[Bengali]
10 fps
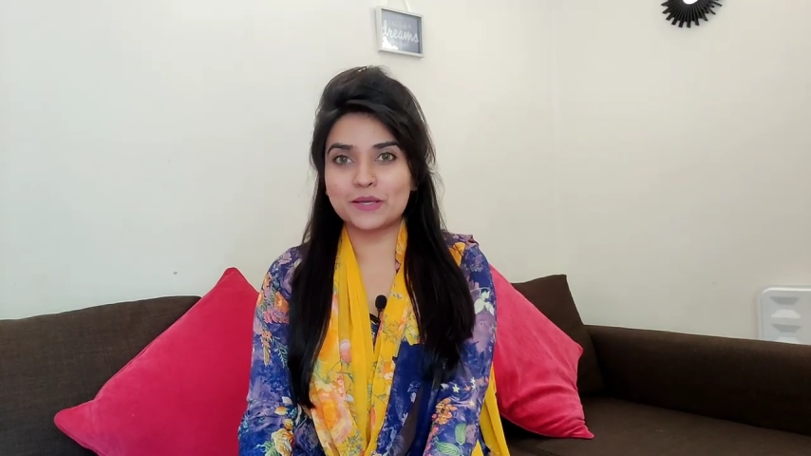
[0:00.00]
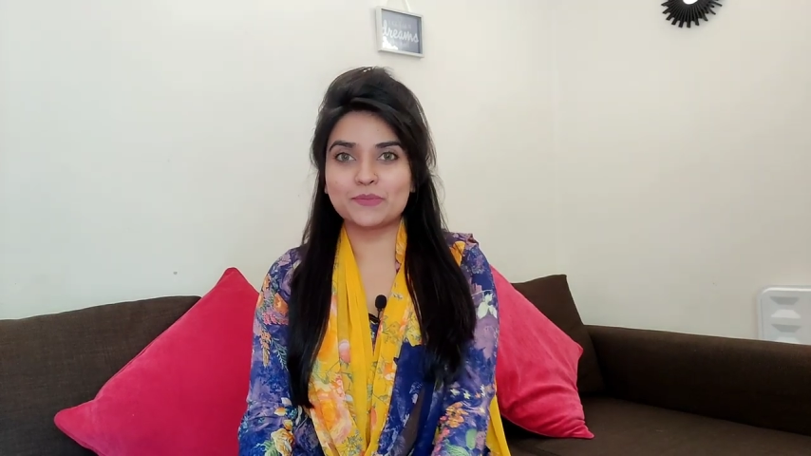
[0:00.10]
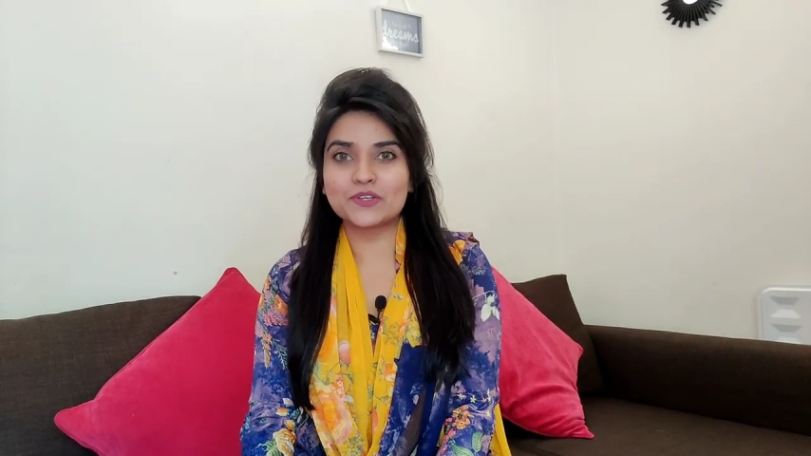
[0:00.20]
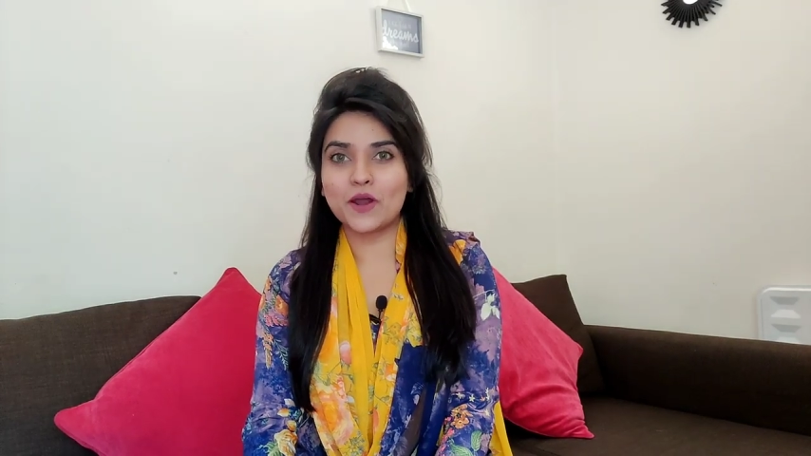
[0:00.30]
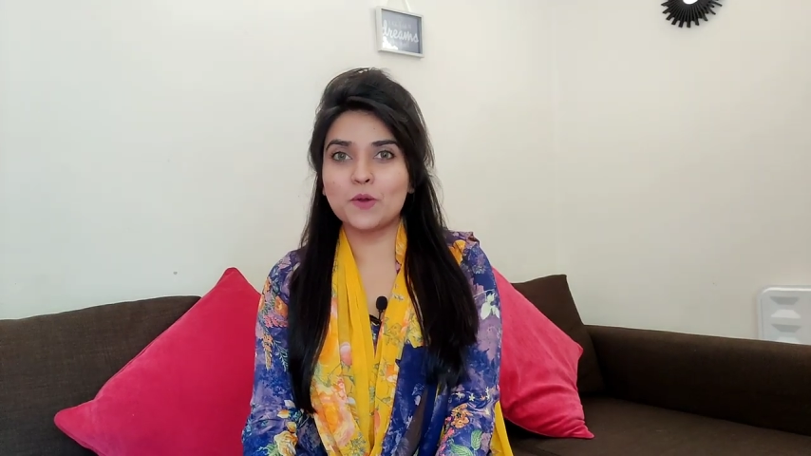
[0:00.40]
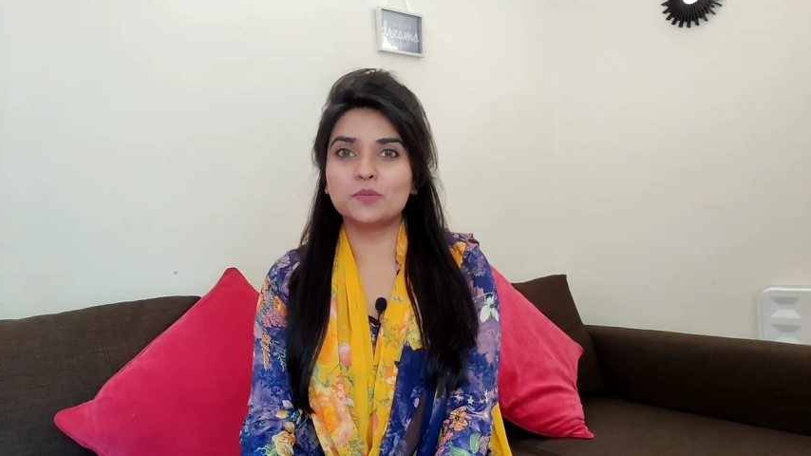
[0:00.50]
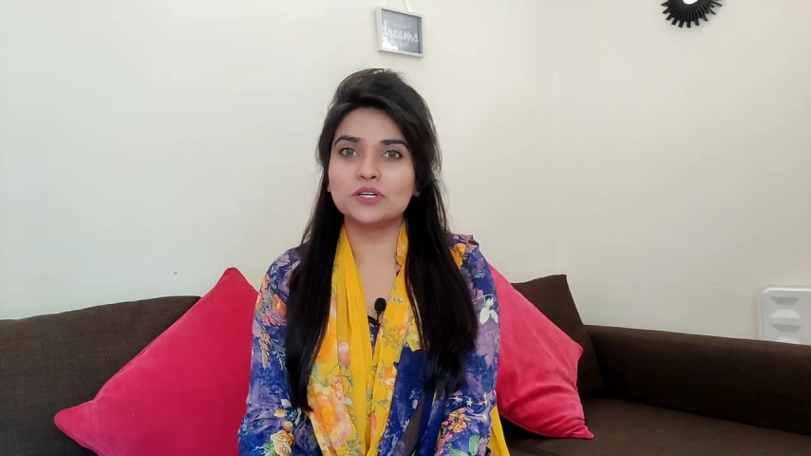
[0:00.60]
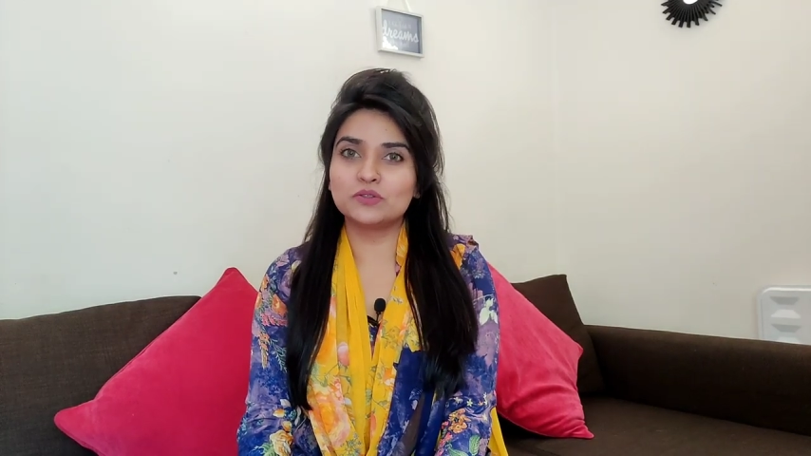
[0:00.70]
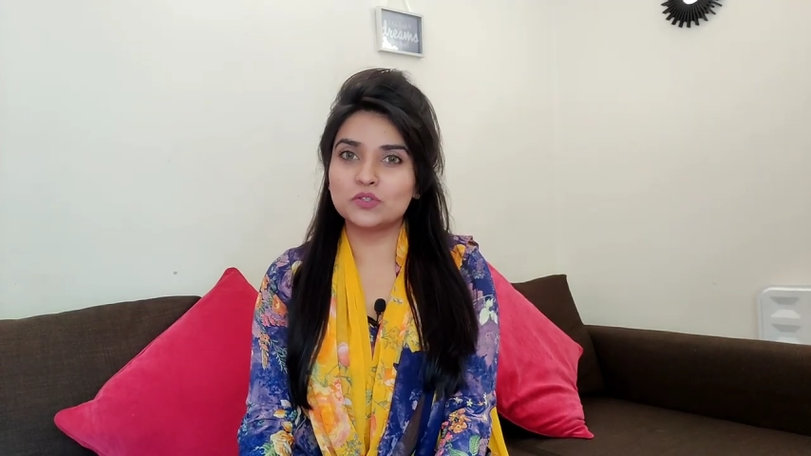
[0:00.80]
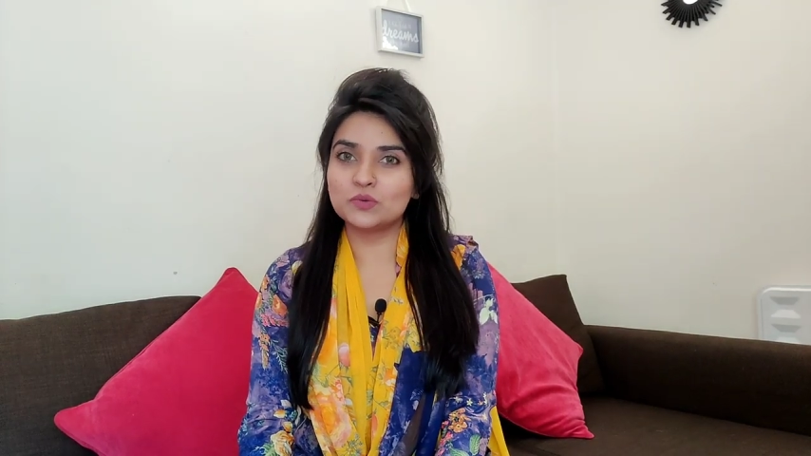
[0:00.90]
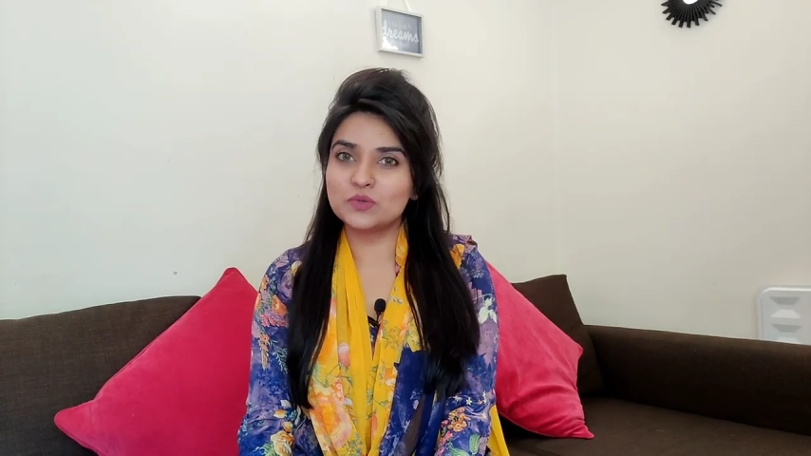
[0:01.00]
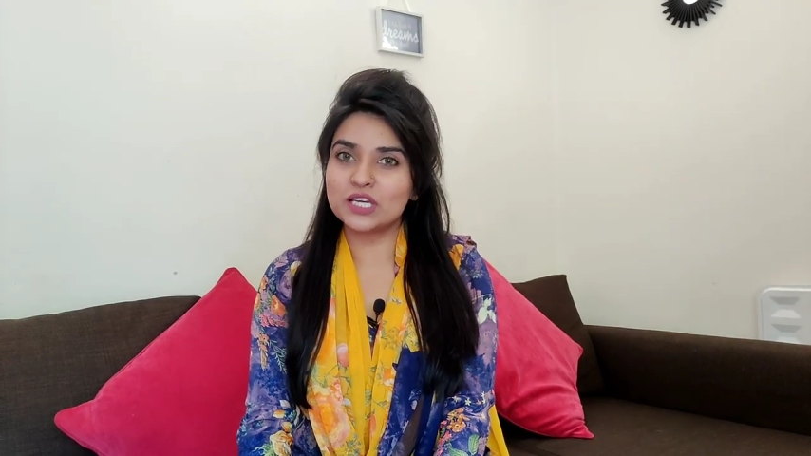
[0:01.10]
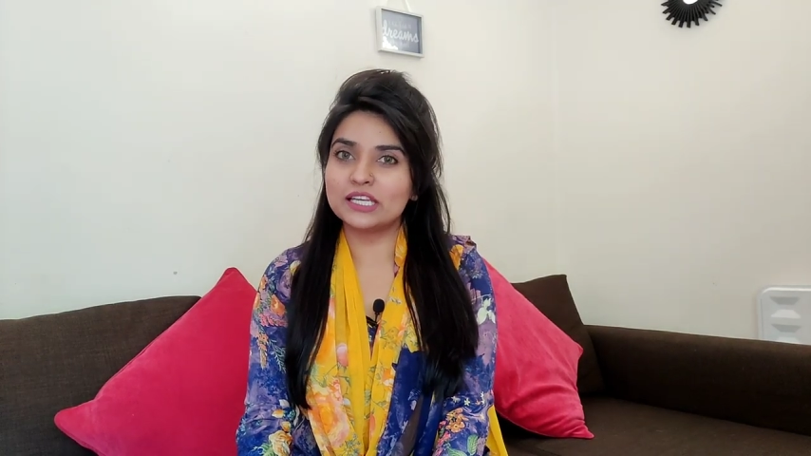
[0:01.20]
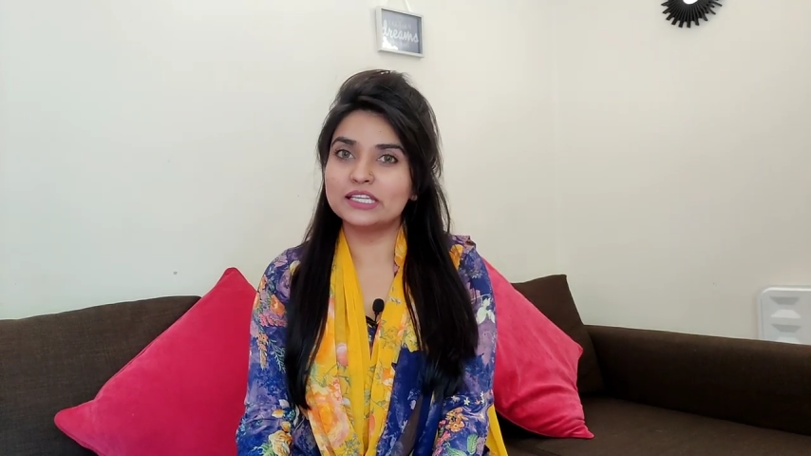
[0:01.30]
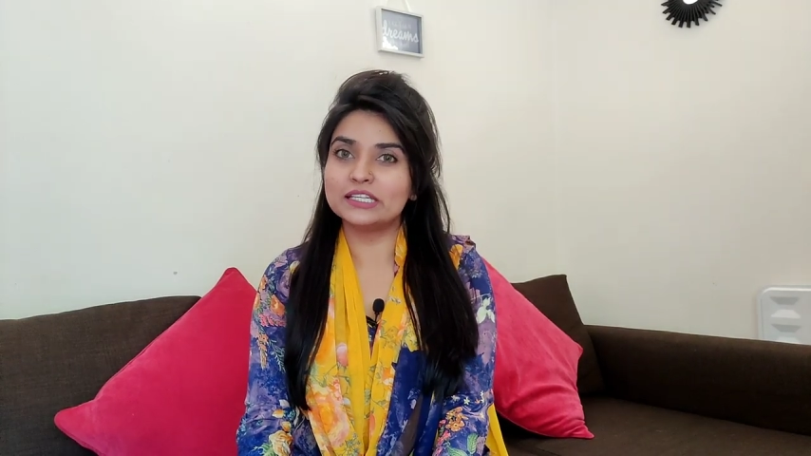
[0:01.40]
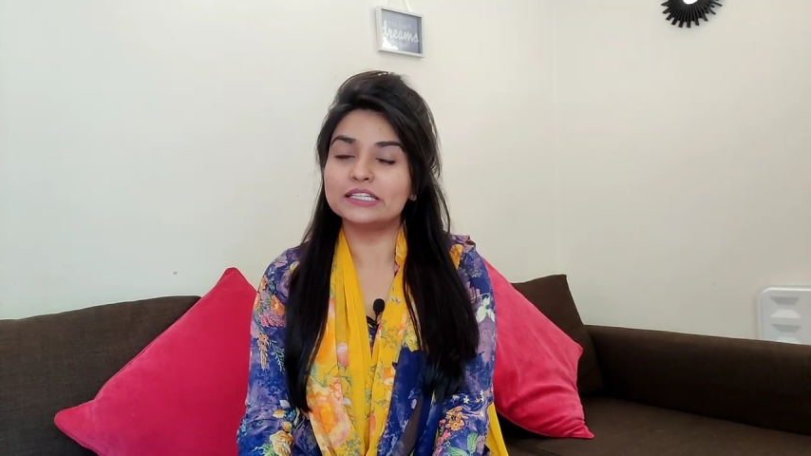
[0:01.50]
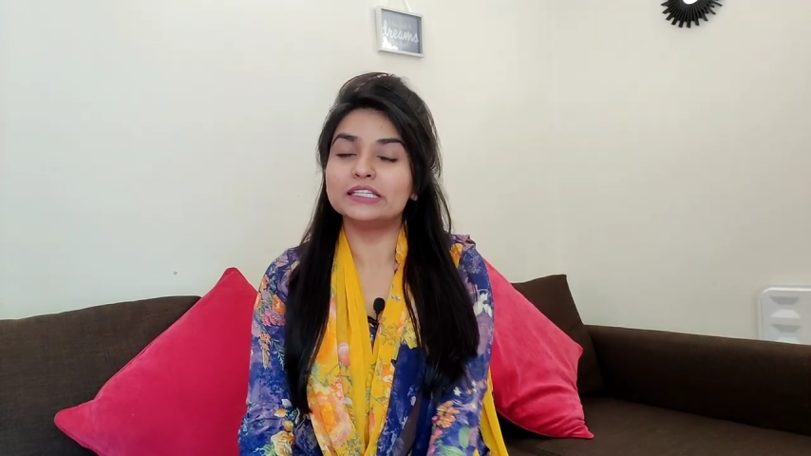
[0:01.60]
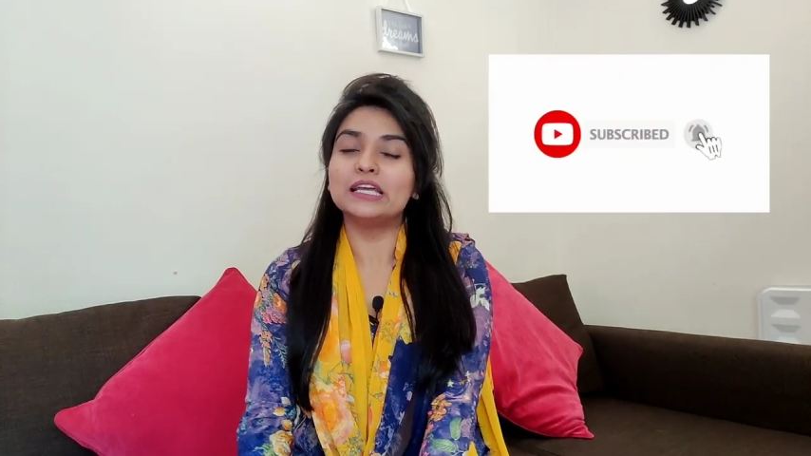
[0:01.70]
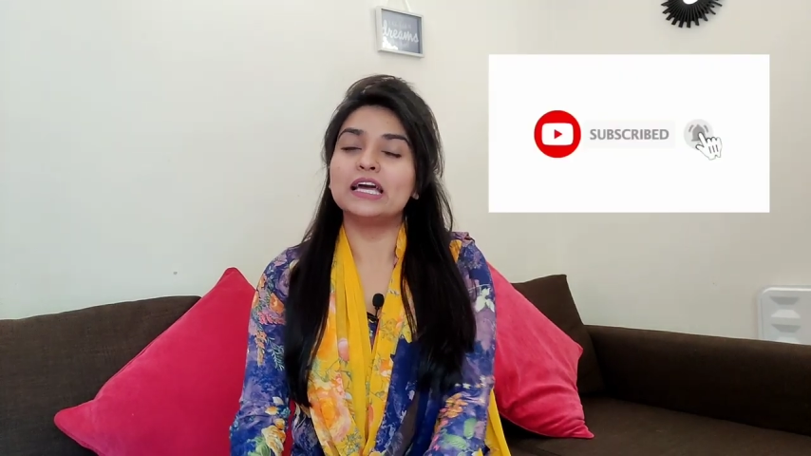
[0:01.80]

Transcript: সাবস্ক্রাইব মাই ইউটিউব চ্যানেল